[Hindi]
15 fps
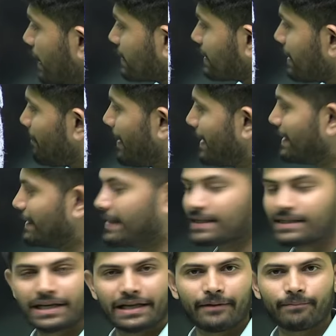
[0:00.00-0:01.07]
अर्थ का पानी
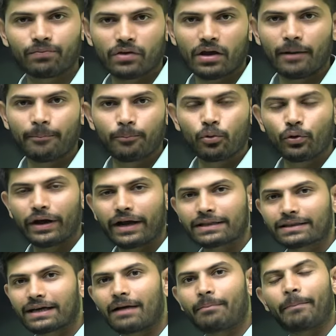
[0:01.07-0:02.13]
खींच लिया अब पूरे
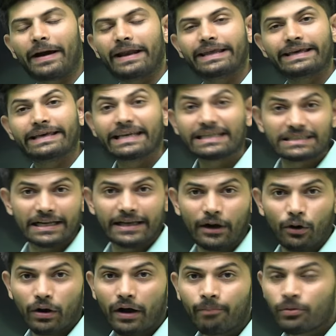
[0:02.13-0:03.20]
अर्थ का अगर पानी खींच लिया
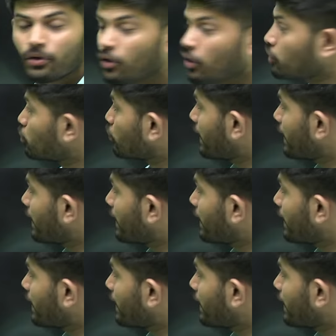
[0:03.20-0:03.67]
होगा तो